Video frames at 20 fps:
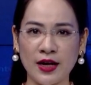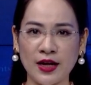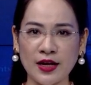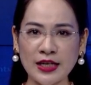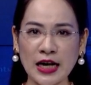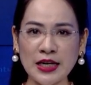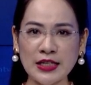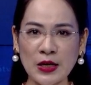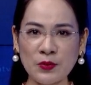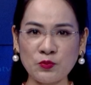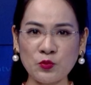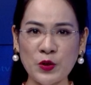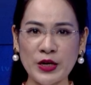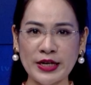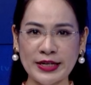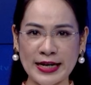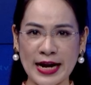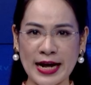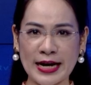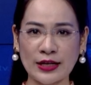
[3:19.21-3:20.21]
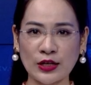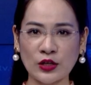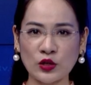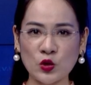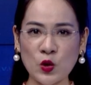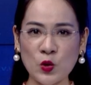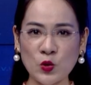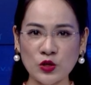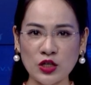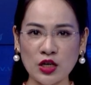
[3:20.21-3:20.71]
các cấp ủy đảng,
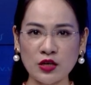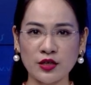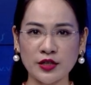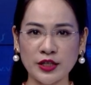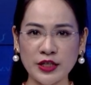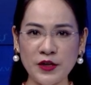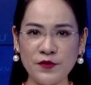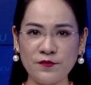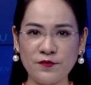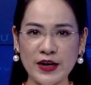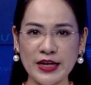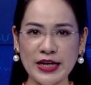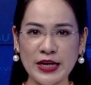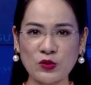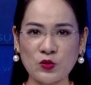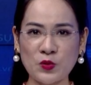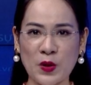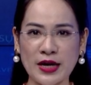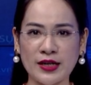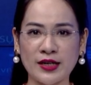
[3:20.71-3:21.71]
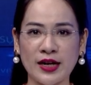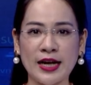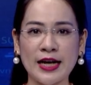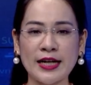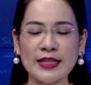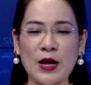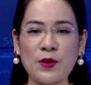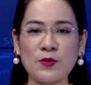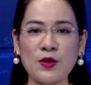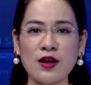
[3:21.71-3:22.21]
tổ chức, đơn vị liên quan
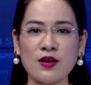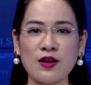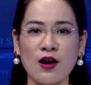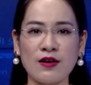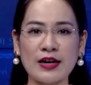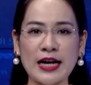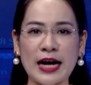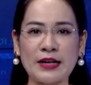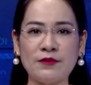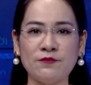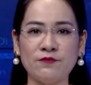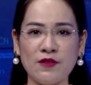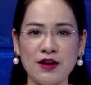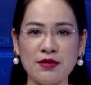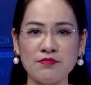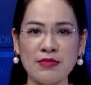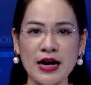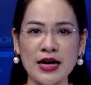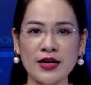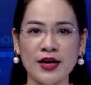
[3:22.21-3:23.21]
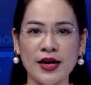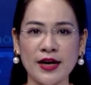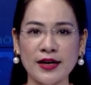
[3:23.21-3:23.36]
tháo gỡ khó khăn vướng mắc,